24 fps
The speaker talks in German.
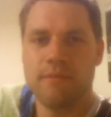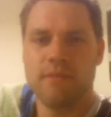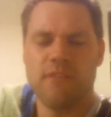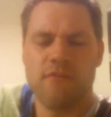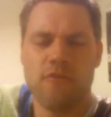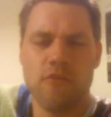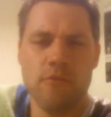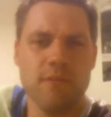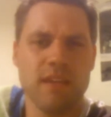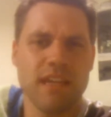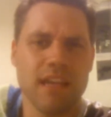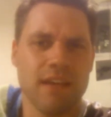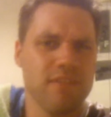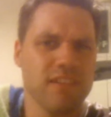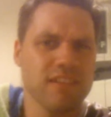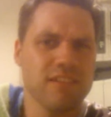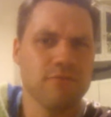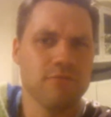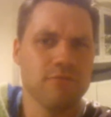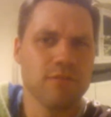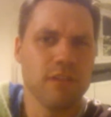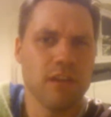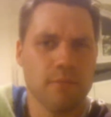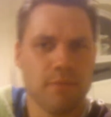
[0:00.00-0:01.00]
Ich fühle mich einfach
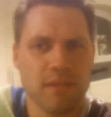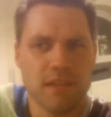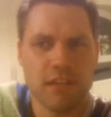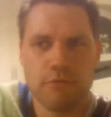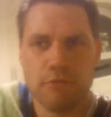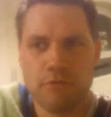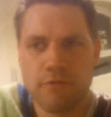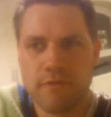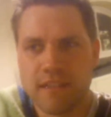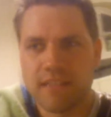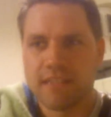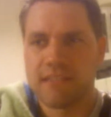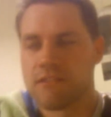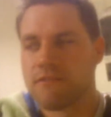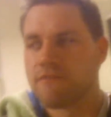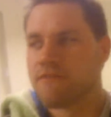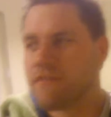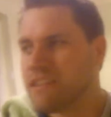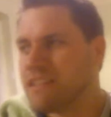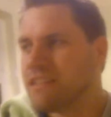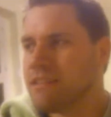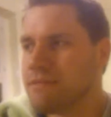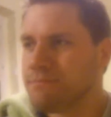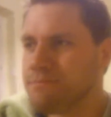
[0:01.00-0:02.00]
so unglaublich gut, wenn ich so
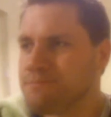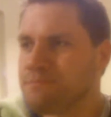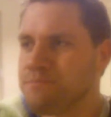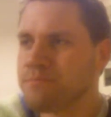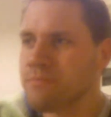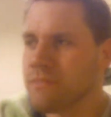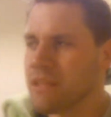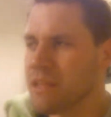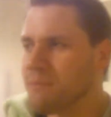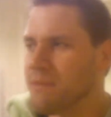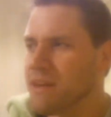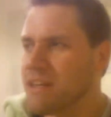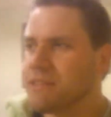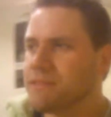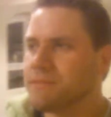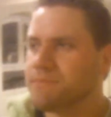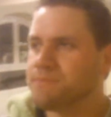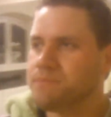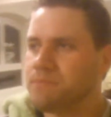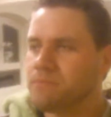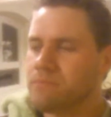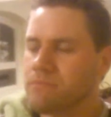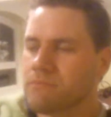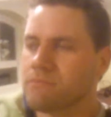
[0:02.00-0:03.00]
viel mache.
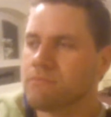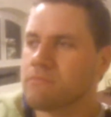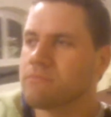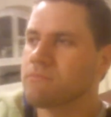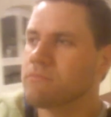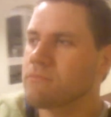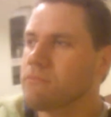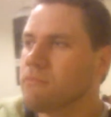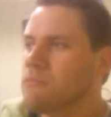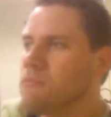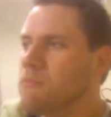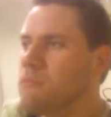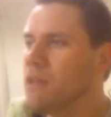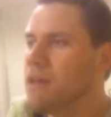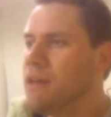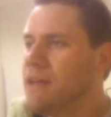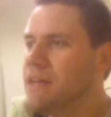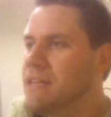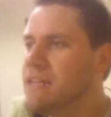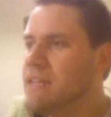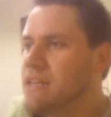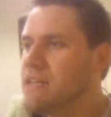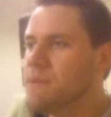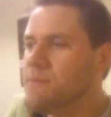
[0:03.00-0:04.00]

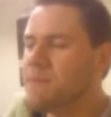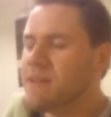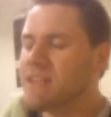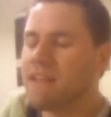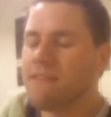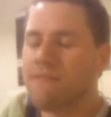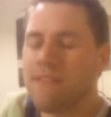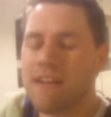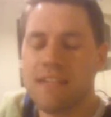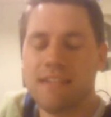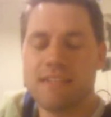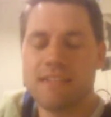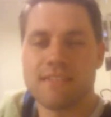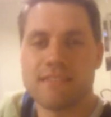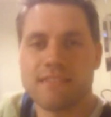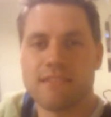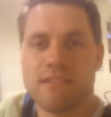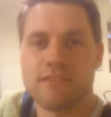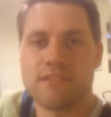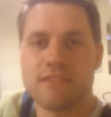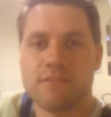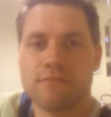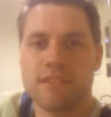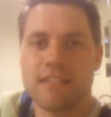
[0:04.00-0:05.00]
Mittlerweile ist
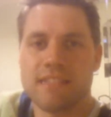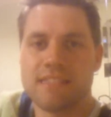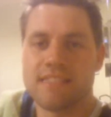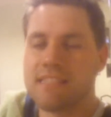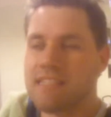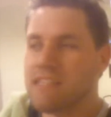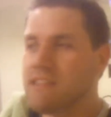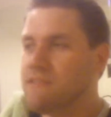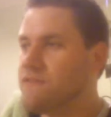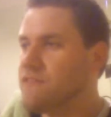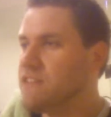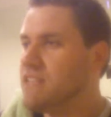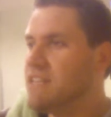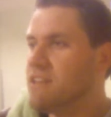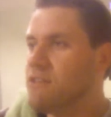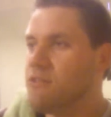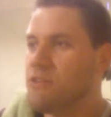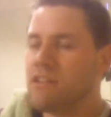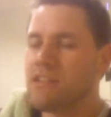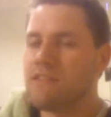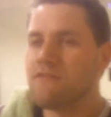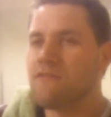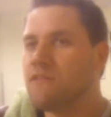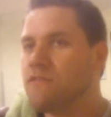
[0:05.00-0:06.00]
es auch so, dass ich hier viele
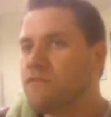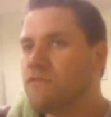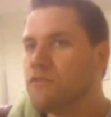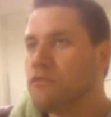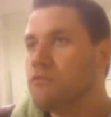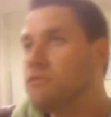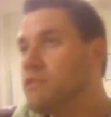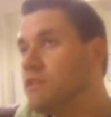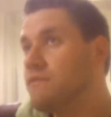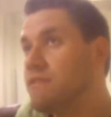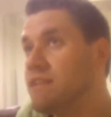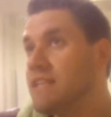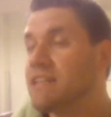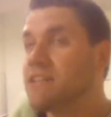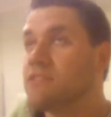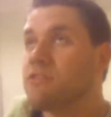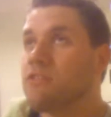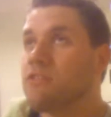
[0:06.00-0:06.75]
Leute von früher wieder